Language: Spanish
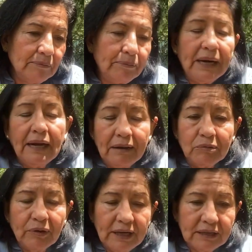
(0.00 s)
para la
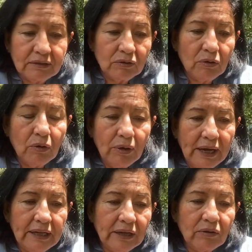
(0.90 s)
Mujer o
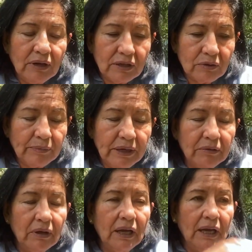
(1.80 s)
en Nicolás
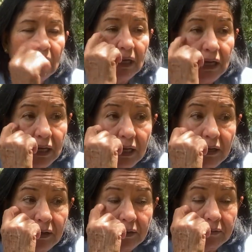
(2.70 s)
Romero.
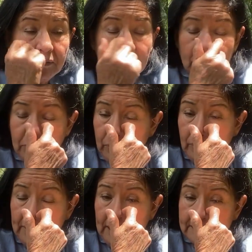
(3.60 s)
Eh,
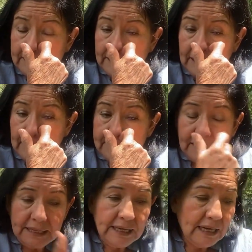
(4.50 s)
voy al
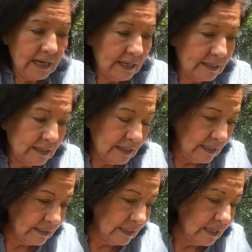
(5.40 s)
ese día en,
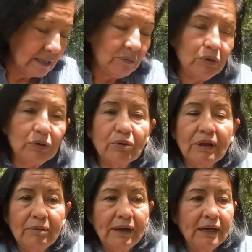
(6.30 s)
la tarde voy
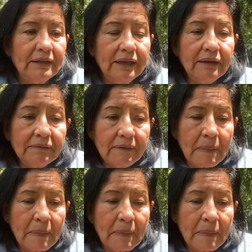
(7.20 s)
todavía al DIF,